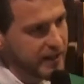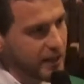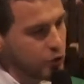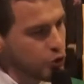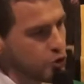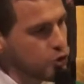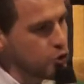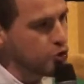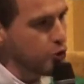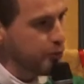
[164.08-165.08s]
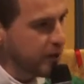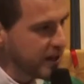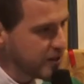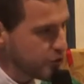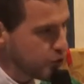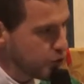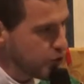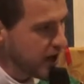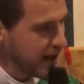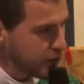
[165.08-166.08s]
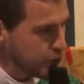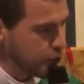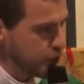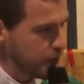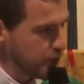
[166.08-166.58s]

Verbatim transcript: quelque chose de précieux à Dieu.